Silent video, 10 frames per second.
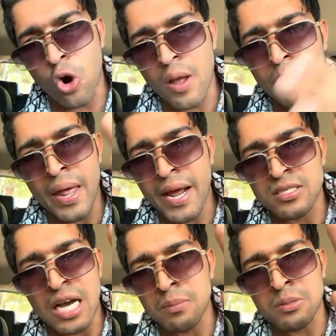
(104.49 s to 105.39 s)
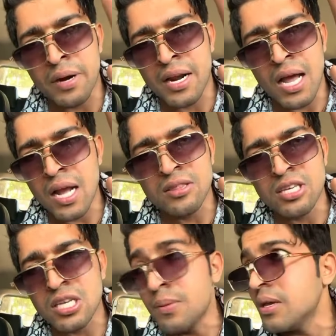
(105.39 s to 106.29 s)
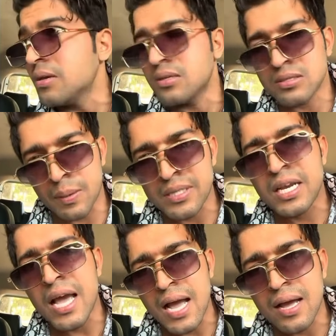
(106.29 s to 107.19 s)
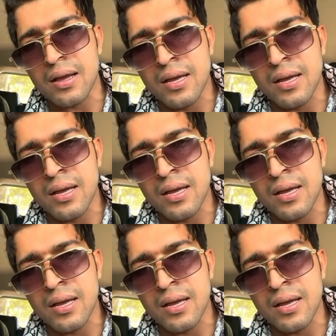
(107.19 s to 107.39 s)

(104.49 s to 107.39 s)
जोगिंदर के साथ मत भिड़ना गलती से भी समझ गया